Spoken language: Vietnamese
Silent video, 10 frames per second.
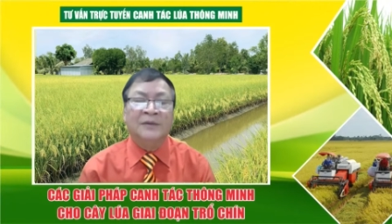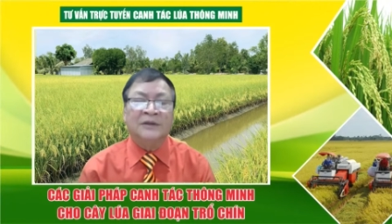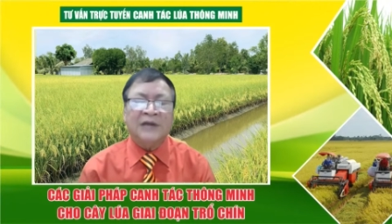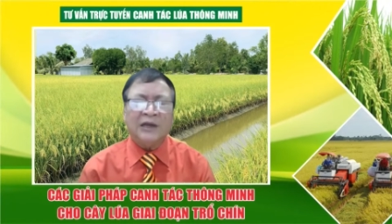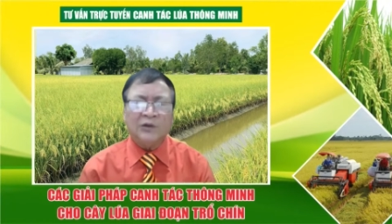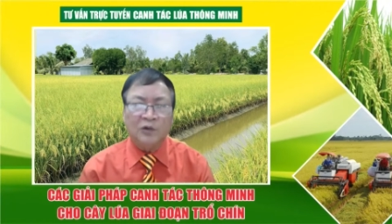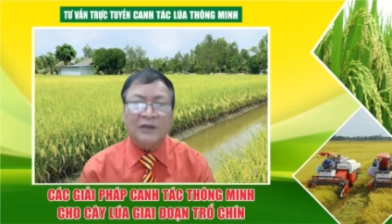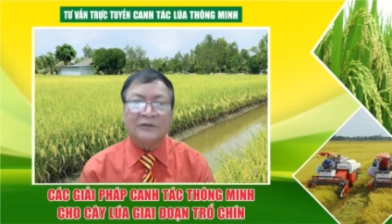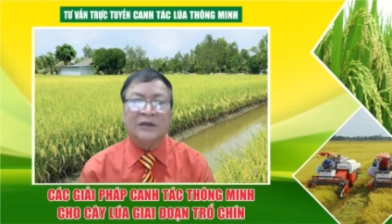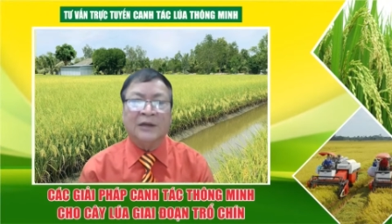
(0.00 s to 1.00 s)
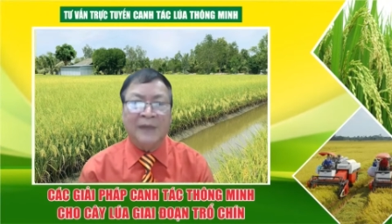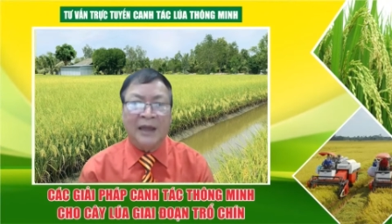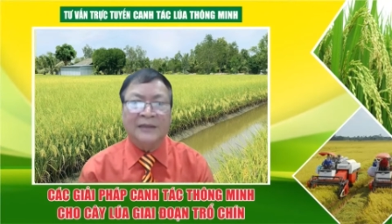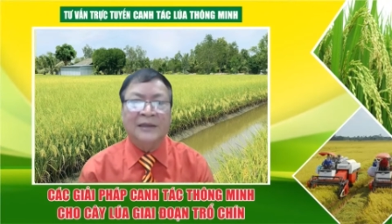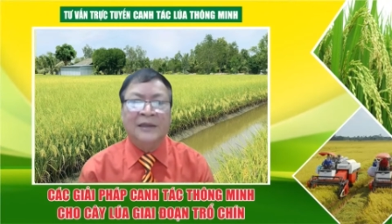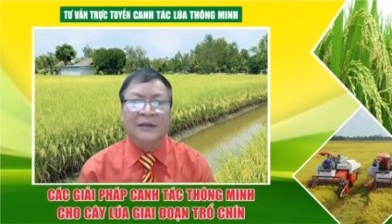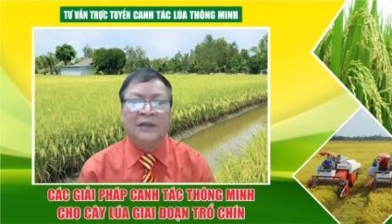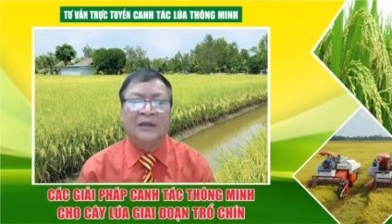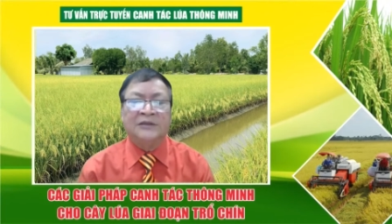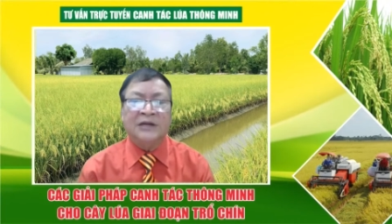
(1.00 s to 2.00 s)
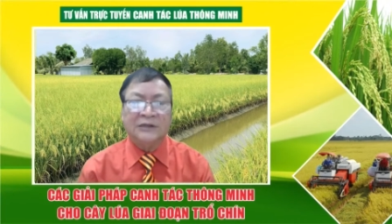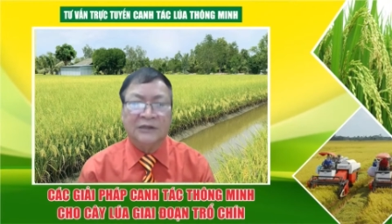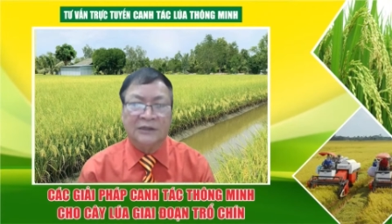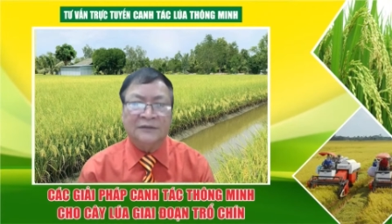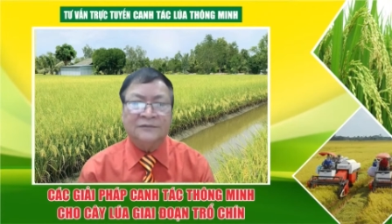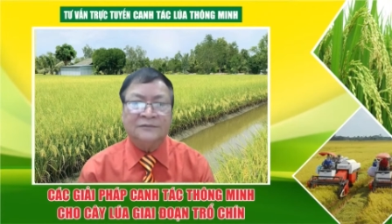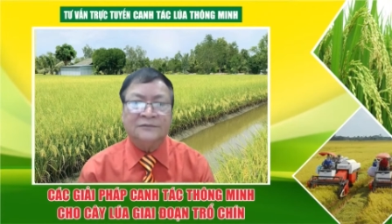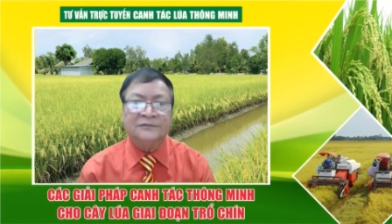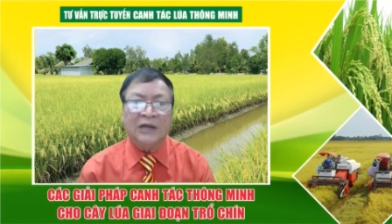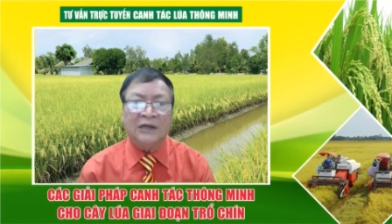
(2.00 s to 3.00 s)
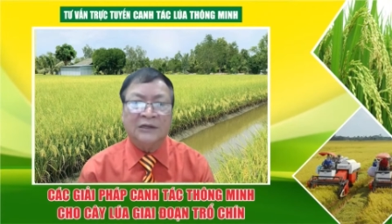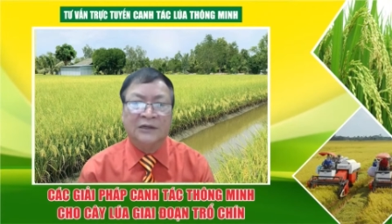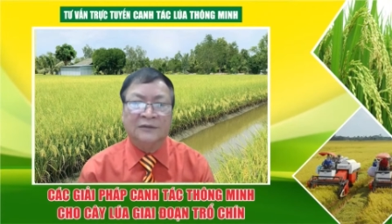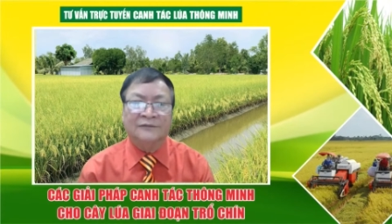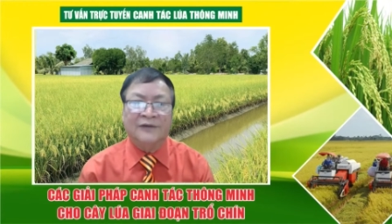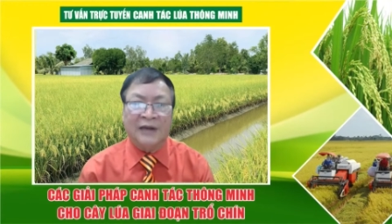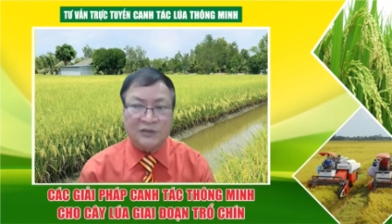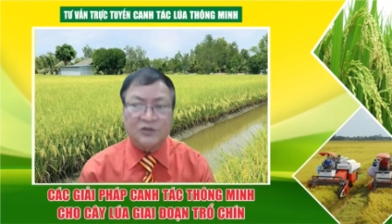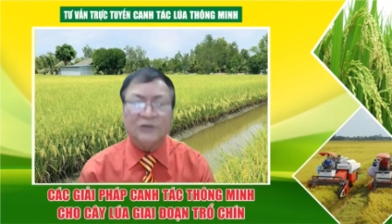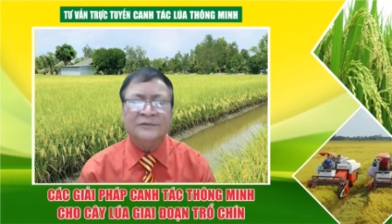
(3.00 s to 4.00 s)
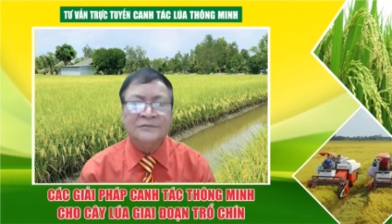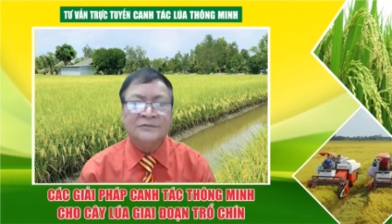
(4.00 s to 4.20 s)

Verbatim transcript: khi mình cắt lúa vào thời điểm này thì chất lượng chất lượng và năng suất